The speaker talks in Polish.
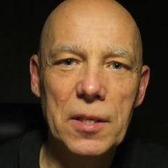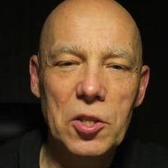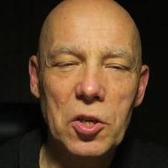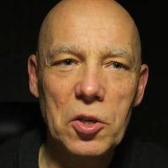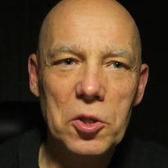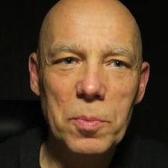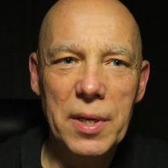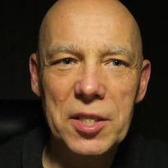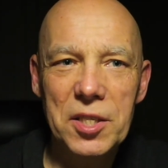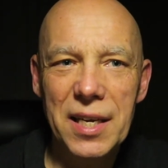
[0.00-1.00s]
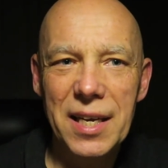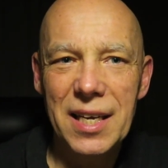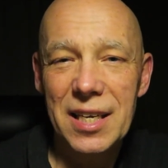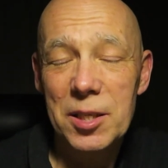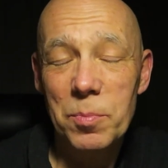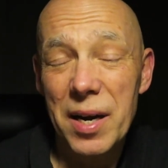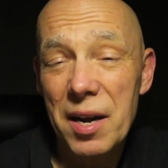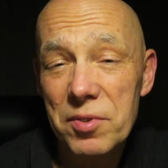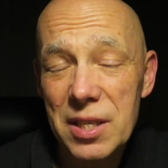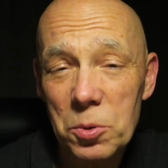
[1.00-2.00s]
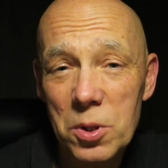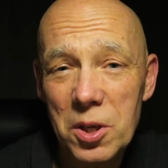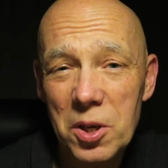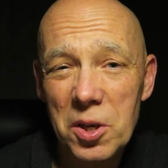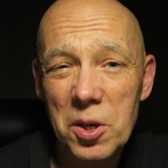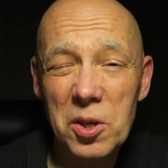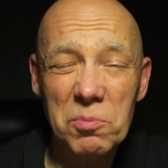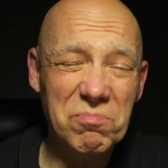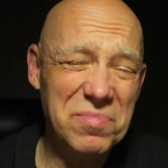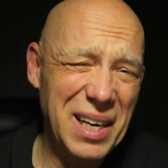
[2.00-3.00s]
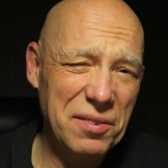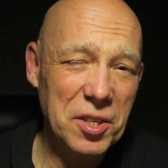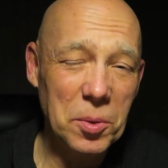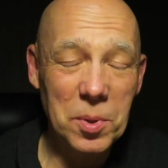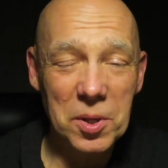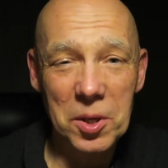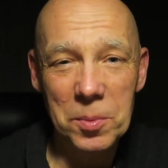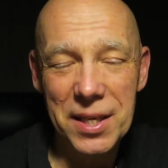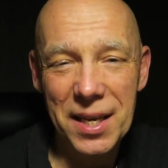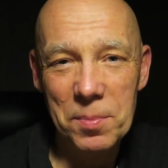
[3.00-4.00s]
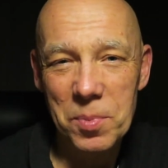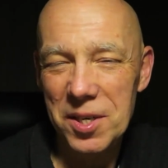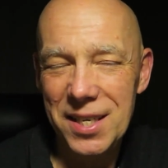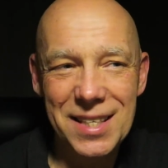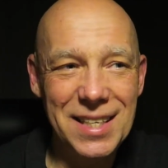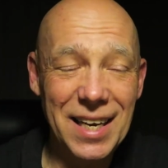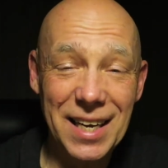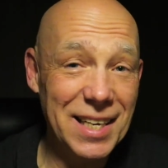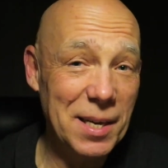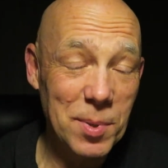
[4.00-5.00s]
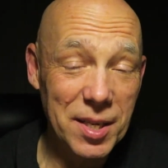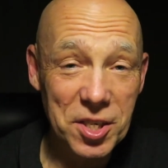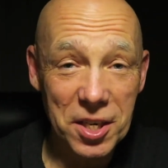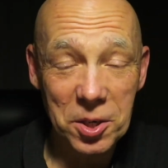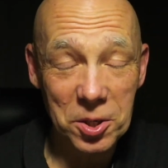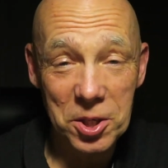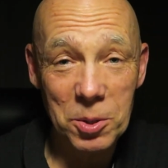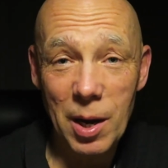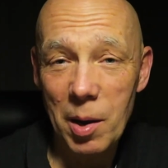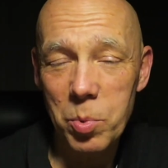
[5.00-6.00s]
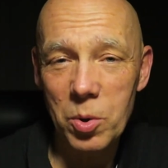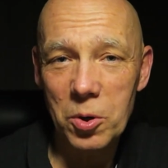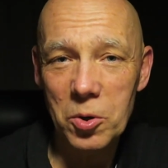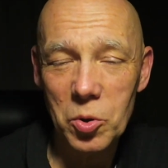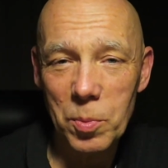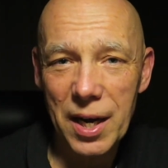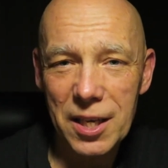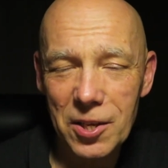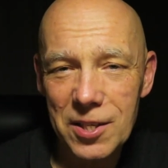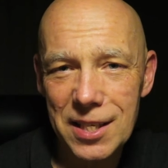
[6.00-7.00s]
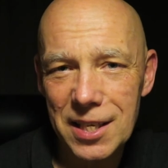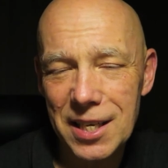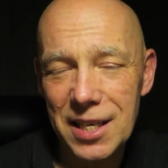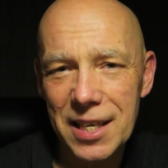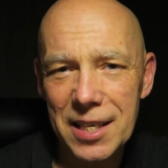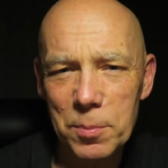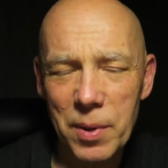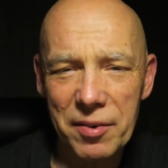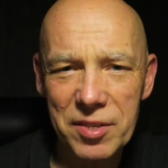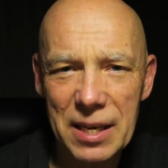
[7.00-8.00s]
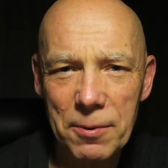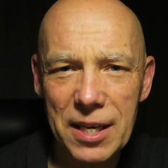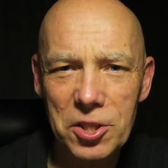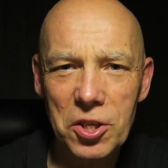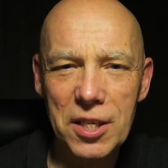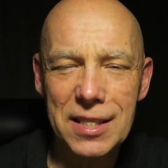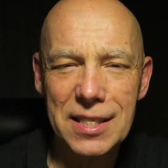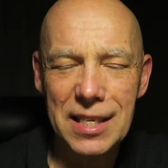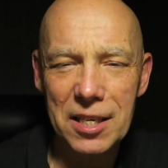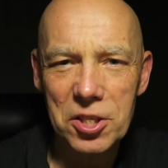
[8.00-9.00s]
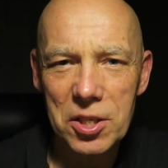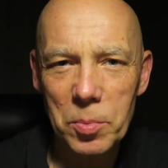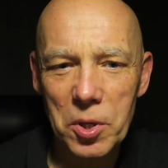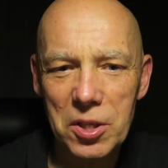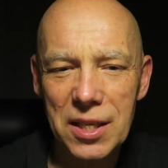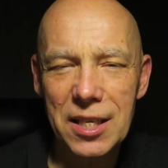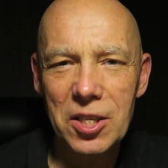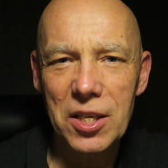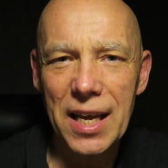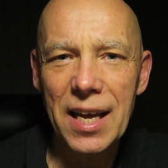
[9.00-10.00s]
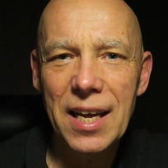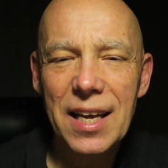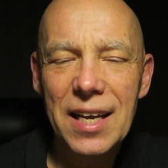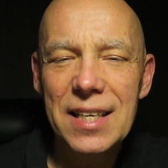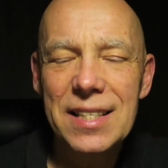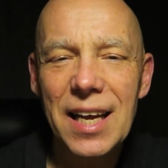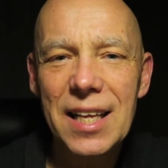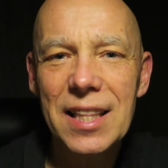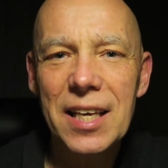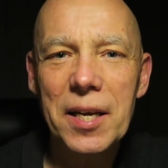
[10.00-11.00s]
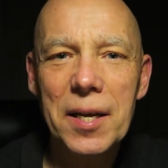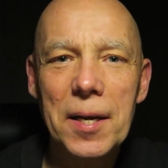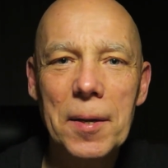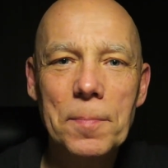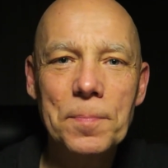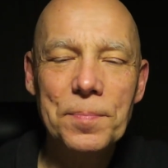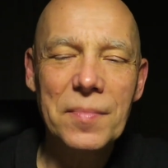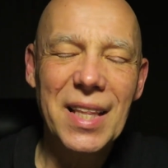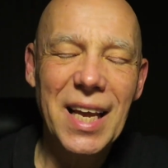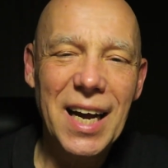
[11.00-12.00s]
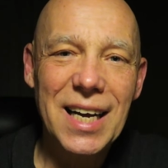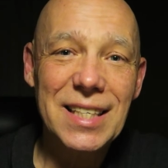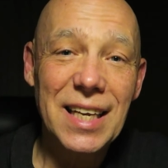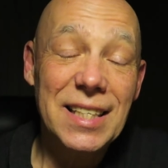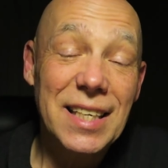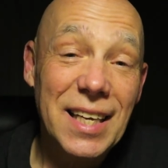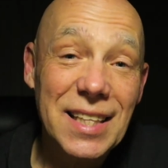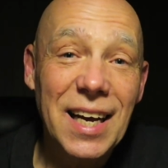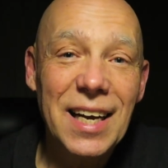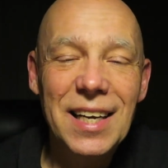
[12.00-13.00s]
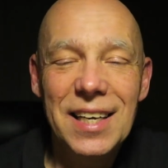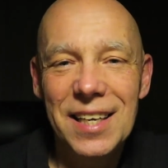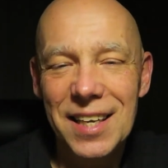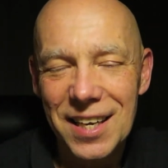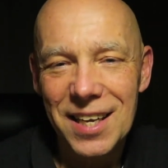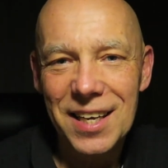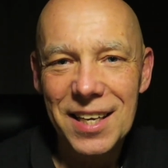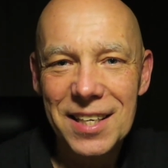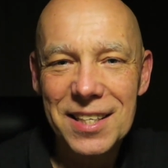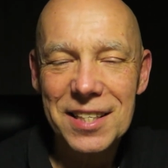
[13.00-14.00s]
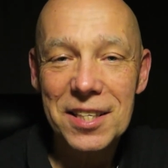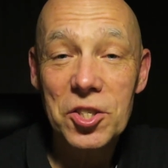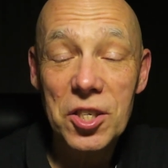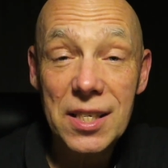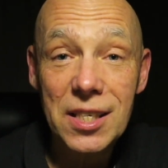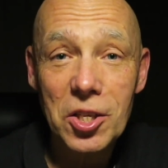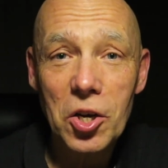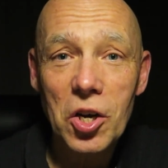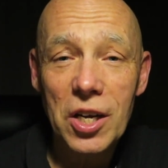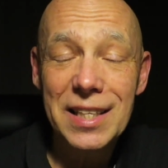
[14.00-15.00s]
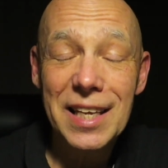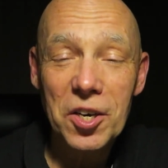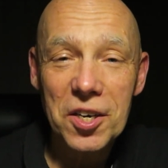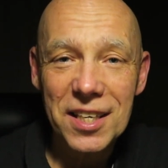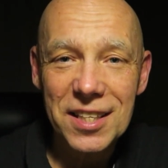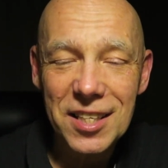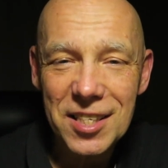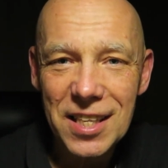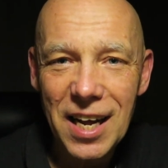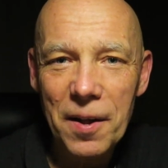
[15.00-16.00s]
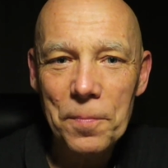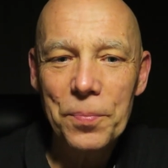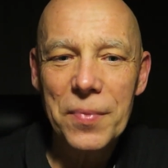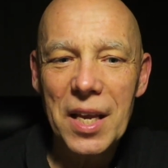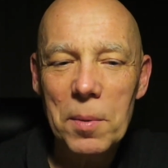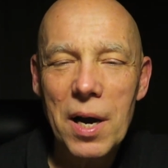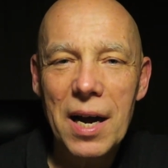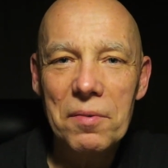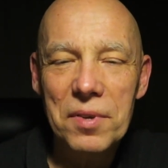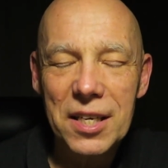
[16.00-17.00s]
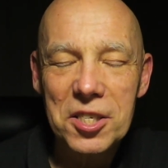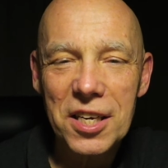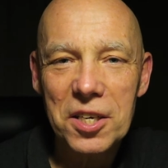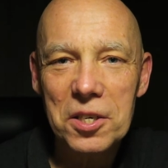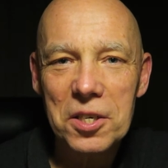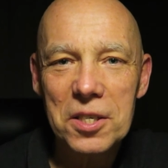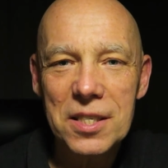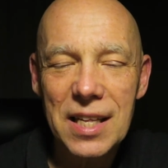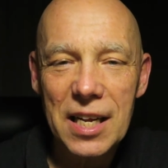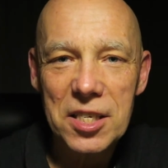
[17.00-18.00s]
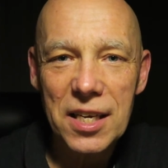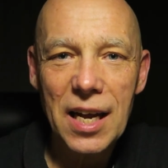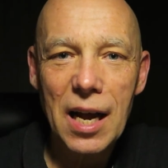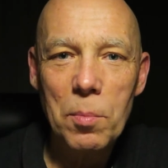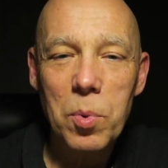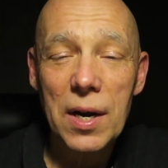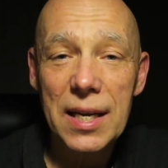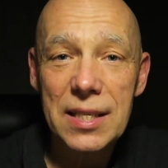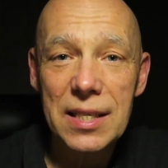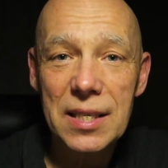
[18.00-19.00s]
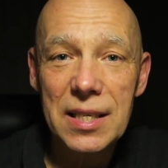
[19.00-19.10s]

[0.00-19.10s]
ktoś będzie sprawdzał to, prawdopodobnie policja nie będzie chodziła po klubach nocnych i sprawdzała, kto jest zaszczepiony, kto nie. Zatem ta zasada jest czysto teoretyczna, nie ma większego znaczenia. Polacy,